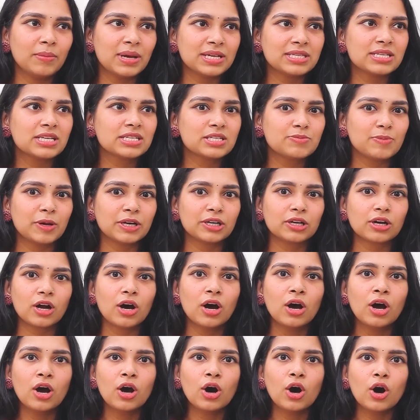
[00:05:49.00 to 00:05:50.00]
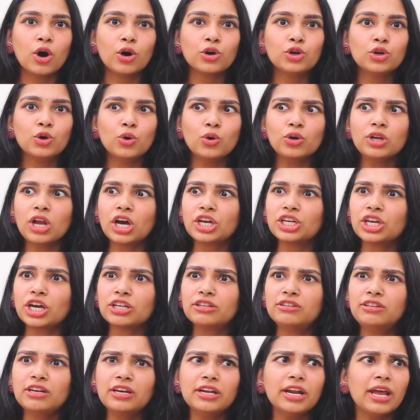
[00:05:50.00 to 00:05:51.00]
மெசேஜ் பண்ணுறா ஐயோ நான்
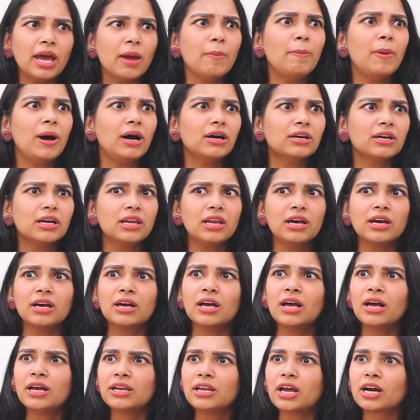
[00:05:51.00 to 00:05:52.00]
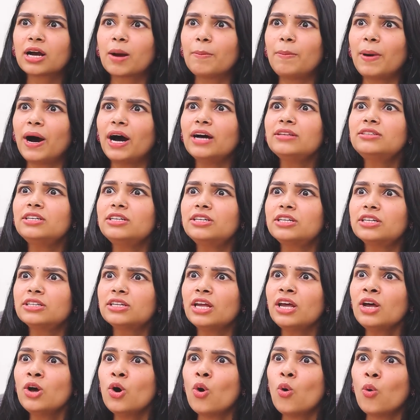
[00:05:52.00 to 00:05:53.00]
எதிரே பார்க்கல நாங்க பார்த்துட்டு
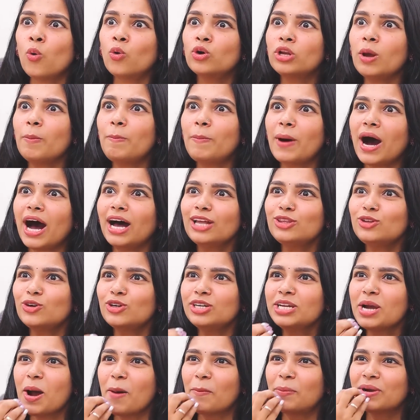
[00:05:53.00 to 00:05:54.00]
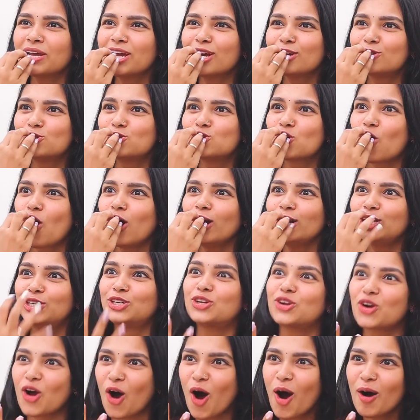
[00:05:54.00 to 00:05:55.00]
இருந்தேன் உன்னை பார்த்த உடனே அப்படியே என் ஜா
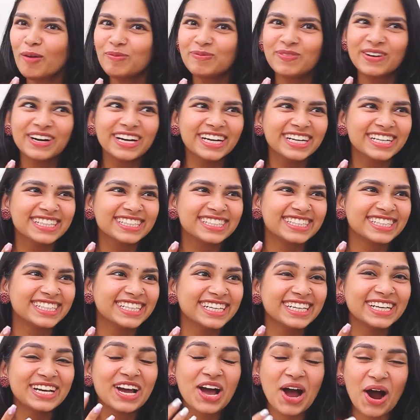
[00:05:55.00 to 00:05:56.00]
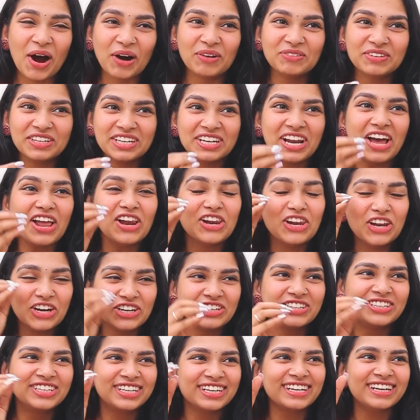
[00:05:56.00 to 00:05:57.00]
ட்ராப் ஆயிடுச்சு அப்படின்லாம்
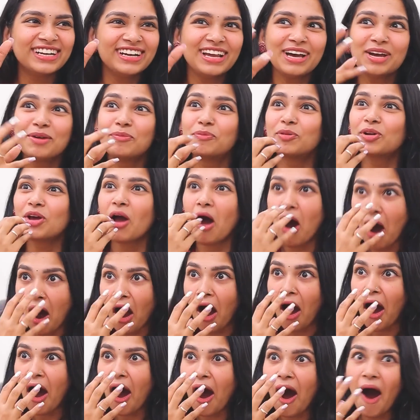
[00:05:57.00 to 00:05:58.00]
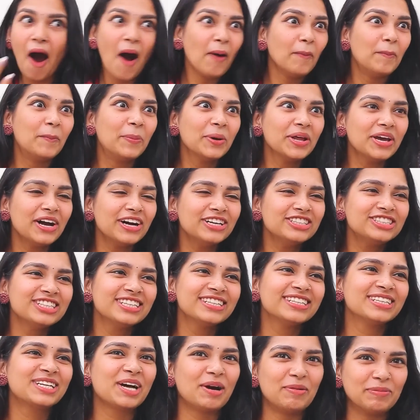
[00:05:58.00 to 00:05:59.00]
லிட்ரலாக இப்படி அப்படியாச்சும்
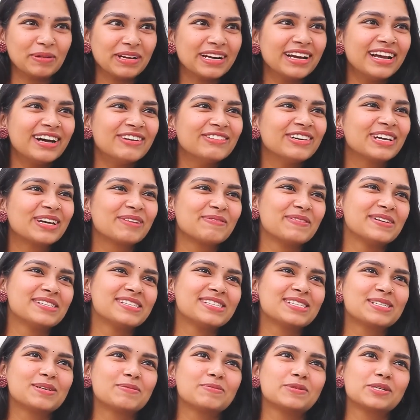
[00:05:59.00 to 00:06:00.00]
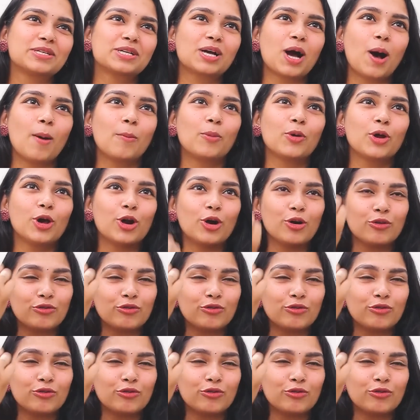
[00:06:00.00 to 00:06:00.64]
எனக்கு அப்படிலாம் எனக்கு மெசேஜ் அனுப்பிச்சிருக்கா அப்புறம்